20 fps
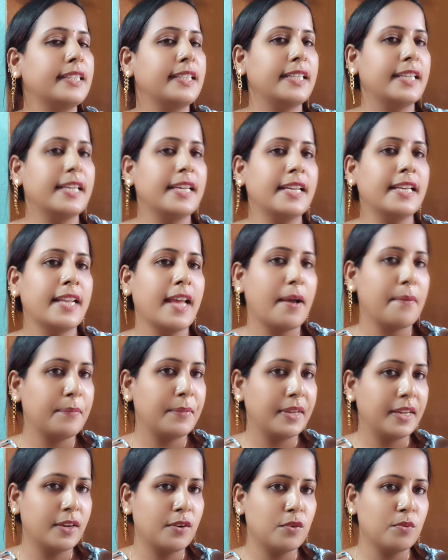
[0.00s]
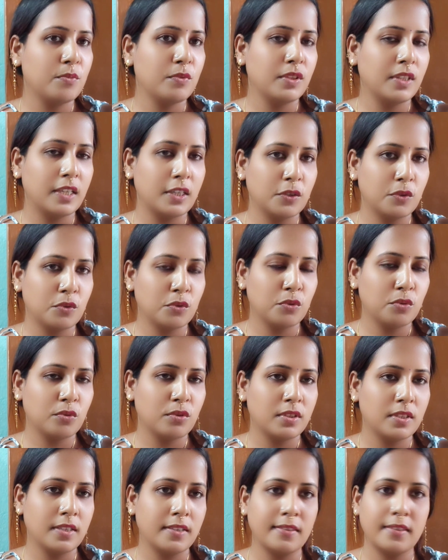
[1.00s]
দিয়ে নামিয়ে ওর মধ্যে একটু
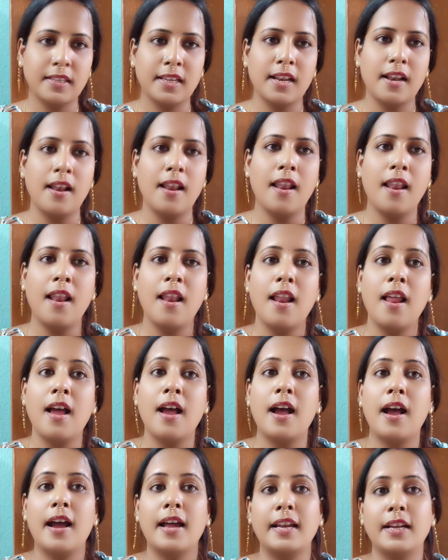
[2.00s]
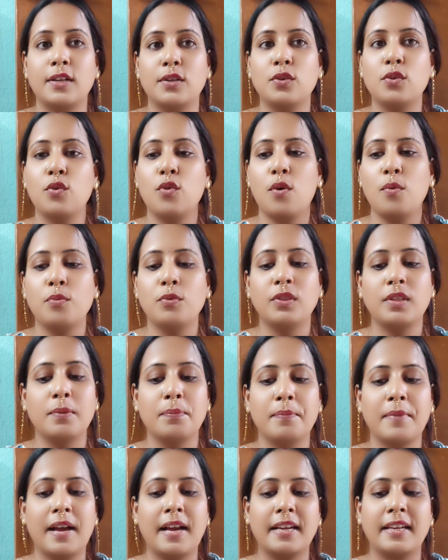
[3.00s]
সর্ষের তেল আর একটু লবণ দিয়ে
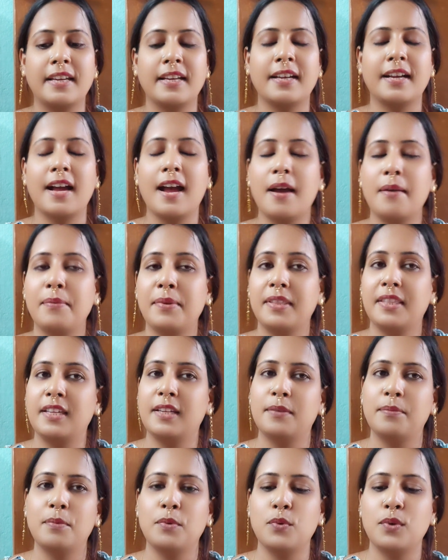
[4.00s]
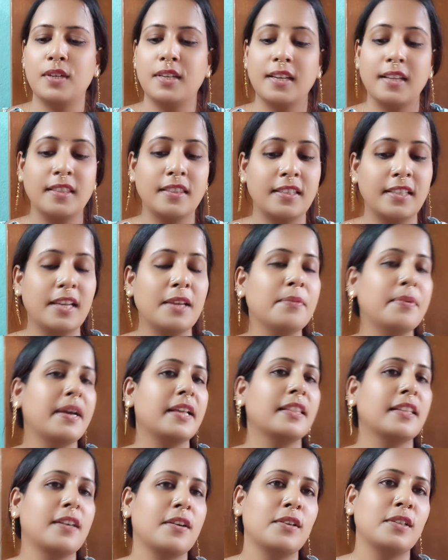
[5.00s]
মাখিয়ে খাবে দেখবে ওইটা দিয়েই
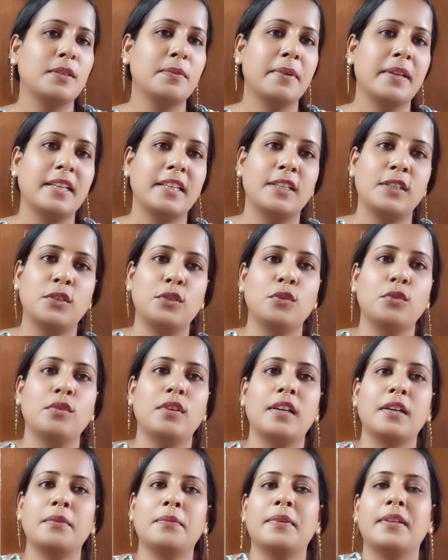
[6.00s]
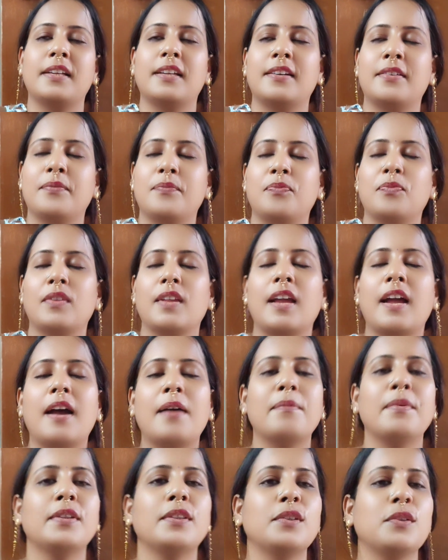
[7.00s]
ভাত খাওয়া যাবে আর কিছু লাগবে না
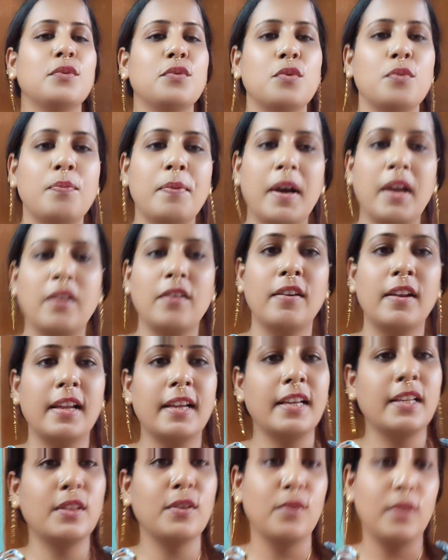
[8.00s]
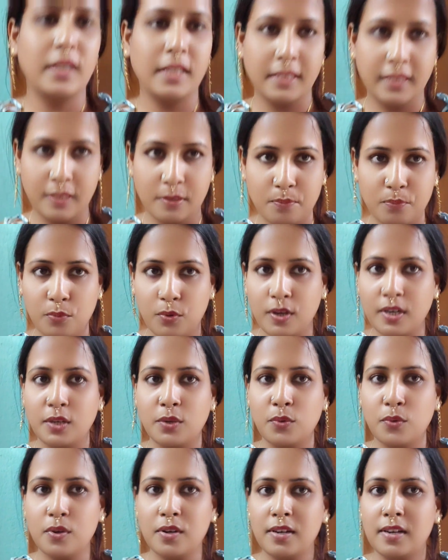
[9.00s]
আমার তো খুব ভালো লাগে তো অনেক দিন পরই
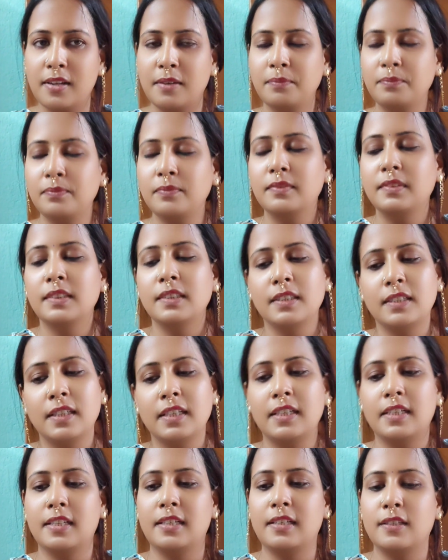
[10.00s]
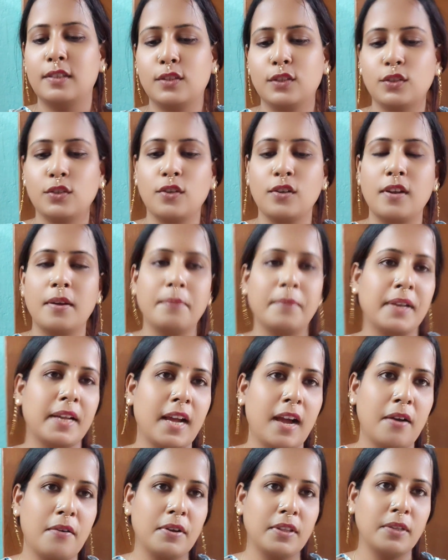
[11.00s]
করলাম এটা তো চলো আমরা
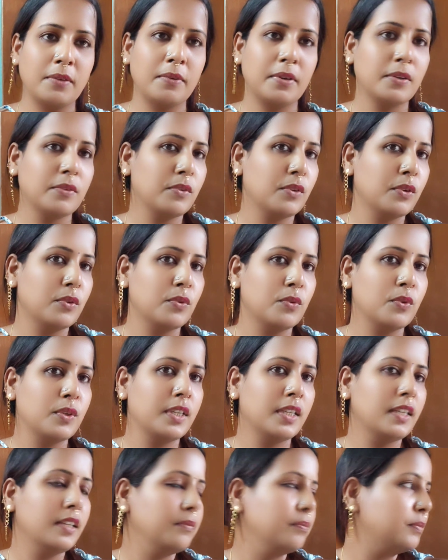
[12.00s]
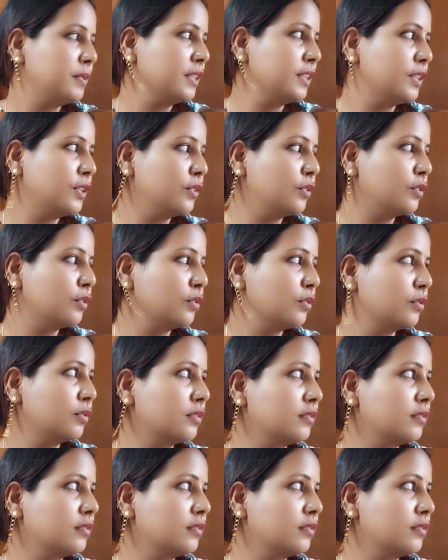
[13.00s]
খাওয়া দাওয়াগুলো করি বৃষ্টি তো